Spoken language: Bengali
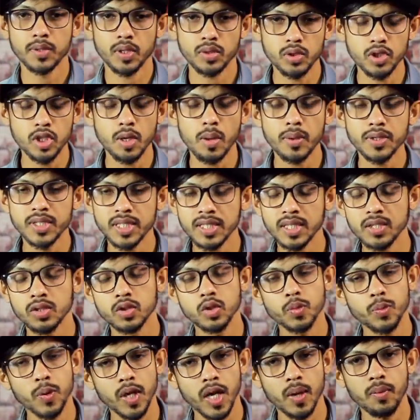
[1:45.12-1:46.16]
যত সম্ভব সেটা
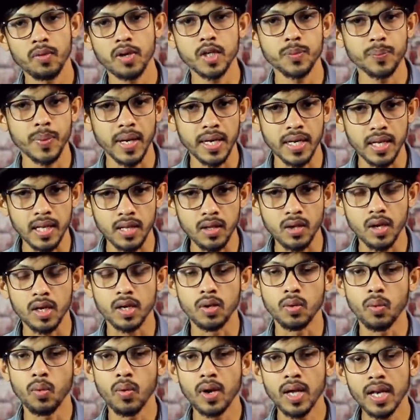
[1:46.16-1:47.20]
সুপার অ্যামোলেড প্যানেল নয়
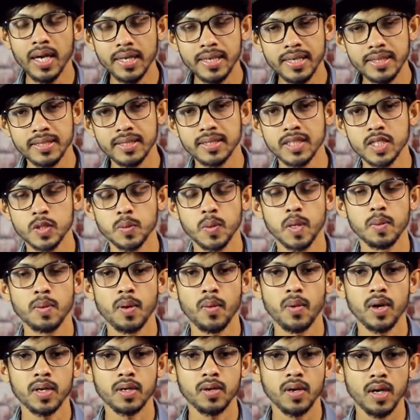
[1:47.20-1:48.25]
ওয়েলেট একটি ডিসপ্লে
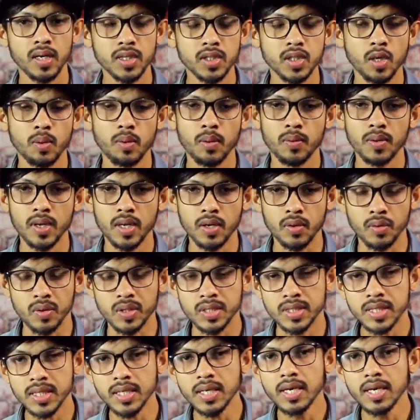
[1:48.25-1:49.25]
ব্যবহার করার সম্ভাবনা রয়েছে